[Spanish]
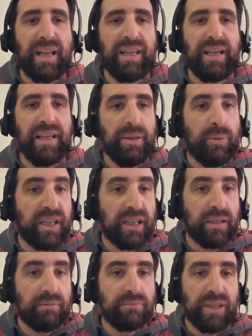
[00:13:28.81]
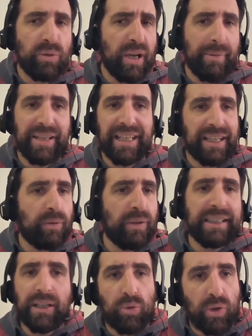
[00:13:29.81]
aire libre. De alguna manera, en
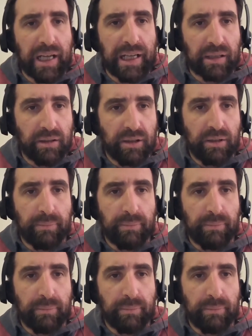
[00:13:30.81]
cualquier lugar.